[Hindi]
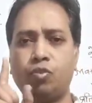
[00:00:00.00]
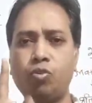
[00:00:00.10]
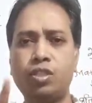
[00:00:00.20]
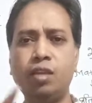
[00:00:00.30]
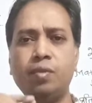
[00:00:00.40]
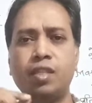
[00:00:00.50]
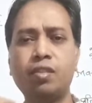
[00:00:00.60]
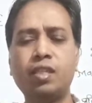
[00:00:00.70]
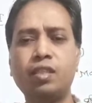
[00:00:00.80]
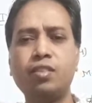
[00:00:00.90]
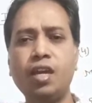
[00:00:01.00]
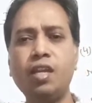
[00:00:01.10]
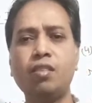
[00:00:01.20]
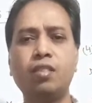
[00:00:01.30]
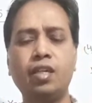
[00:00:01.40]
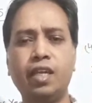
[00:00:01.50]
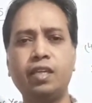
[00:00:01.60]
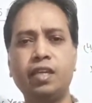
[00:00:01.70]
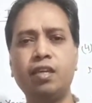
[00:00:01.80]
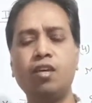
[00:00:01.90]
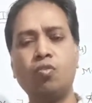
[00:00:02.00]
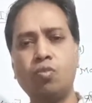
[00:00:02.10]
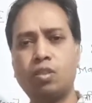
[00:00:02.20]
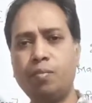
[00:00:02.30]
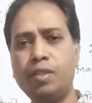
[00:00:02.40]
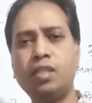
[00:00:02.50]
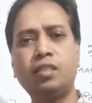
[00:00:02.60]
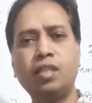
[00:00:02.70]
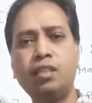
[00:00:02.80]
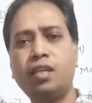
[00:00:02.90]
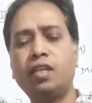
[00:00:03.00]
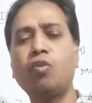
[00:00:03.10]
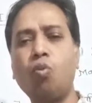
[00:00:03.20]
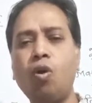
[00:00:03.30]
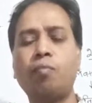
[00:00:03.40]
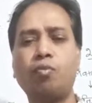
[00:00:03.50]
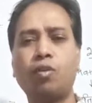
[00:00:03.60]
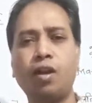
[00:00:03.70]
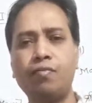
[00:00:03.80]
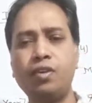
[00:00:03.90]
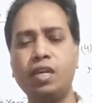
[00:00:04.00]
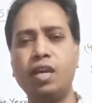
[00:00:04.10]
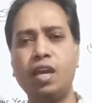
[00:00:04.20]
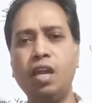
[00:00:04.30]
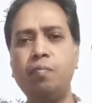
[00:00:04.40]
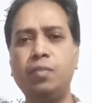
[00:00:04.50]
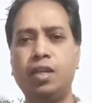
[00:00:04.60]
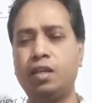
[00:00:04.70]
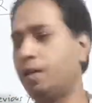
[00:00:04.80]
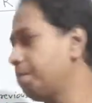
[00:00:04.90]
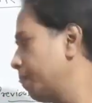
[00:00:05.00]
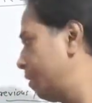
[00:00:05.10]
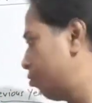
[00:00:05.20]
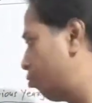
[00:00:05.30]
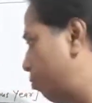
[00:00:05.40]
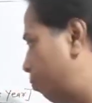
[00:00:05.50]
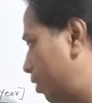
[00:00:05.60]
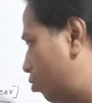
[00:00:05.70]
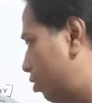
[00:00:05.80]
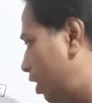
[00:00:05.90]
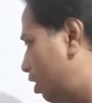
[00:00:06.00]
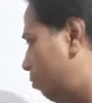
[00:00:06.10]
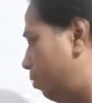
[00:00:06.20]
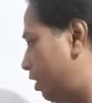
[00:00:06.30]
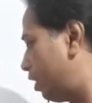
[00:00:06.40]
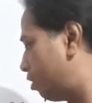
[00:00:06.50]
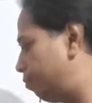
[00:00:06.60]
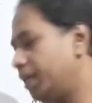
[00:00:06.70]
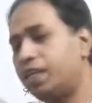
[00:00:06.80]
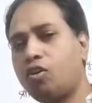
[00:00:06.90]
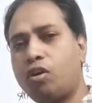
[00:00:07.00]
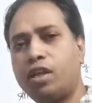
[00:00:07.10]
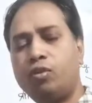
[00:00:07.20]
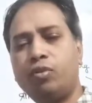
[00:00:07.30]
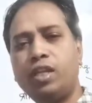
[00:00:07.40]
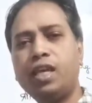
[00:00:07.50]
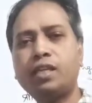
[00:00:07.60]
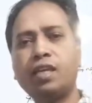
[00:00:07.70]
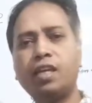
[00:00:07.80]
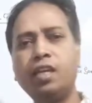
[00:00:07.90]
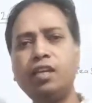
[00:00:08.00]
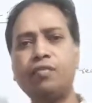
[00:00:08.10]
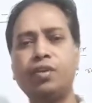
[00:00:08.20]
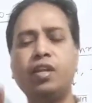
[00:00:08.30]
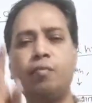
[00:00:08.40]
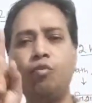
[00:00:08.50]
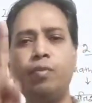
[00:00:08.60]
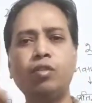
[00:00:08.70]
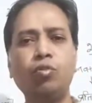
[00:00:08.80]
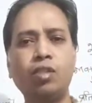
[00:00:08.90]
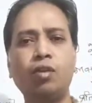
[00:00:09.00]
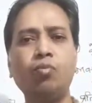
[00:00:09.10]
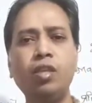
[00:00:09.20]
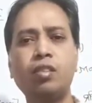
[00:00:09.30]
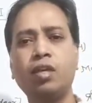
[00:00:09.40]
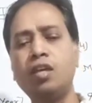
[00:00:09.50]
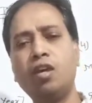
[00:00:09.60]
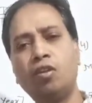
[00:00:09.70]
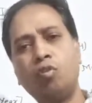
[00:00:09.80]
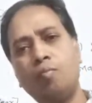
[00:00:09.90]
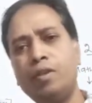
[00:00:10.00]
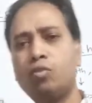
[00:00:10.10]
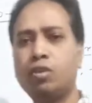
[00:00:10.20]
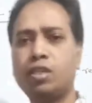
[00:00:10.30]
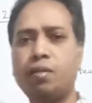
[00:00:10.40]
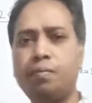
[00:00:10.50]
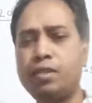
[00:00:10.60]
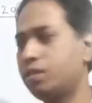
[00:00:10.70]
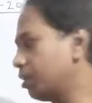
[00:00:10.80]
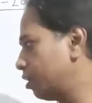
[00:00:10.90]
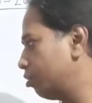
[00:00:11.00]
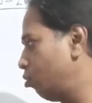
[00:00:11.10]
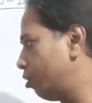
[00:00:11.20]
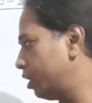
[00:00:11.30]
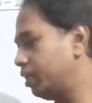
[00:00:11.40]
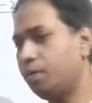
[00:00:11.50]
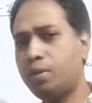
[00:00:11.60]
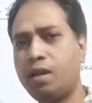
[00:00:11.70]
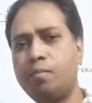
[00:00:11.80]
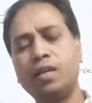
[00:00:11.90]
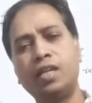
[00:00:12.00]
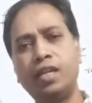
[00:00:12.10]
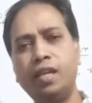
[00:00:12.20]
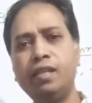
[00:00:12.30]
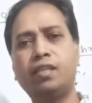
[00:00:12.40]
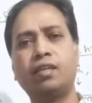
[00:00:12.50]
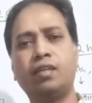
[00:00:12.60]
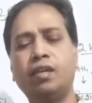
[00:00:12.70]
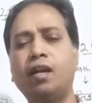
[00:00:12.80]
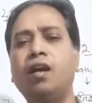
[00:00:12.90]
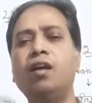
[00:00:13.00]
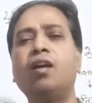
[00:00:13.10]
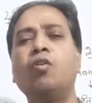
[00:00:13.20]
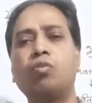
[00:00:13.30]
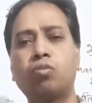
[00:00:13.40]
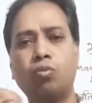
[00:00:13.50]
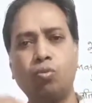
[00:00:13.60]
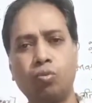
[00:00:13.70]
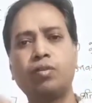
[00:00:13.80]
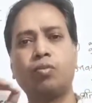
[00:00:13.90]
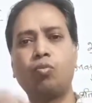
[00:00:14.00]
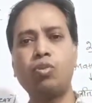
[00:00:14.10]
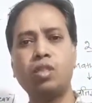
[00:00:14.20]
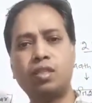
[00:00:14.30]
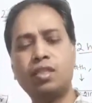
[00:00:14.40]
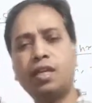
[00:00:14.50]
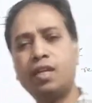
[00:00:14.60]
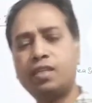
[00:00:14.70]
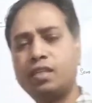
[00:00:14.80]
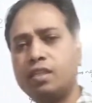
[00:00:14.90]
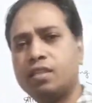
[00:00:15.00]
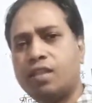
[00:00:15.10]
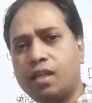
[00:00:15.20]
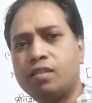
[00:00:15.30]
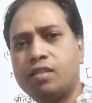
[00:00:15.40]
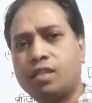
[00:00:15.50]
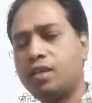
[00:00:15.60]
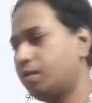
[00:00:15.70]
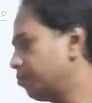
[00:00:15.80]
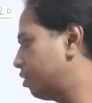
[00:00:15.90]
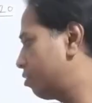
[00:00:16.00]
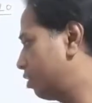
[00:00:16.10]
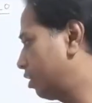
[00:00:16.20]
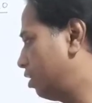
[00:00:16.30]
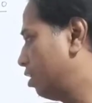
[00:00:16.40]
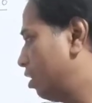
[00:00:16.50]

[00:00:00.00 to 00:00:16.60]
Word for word: क्वेश्चन में जिसके तीन चार आंसर रहेंगे उस संबंधित तथ्य रहेंगे वो आपको काफी हेल्प मिलेगा तो प्रतियोगिता दर्पण स्पीडी और एडुटेरिया के करंट अफेयर अक्टूबर 2019 से नवंबर 2020 तक के दो घंटे में आप डेली देखिएगा उसको कोशिश कीजिएगा कि ज़्यादा से ज़्यादा कर सके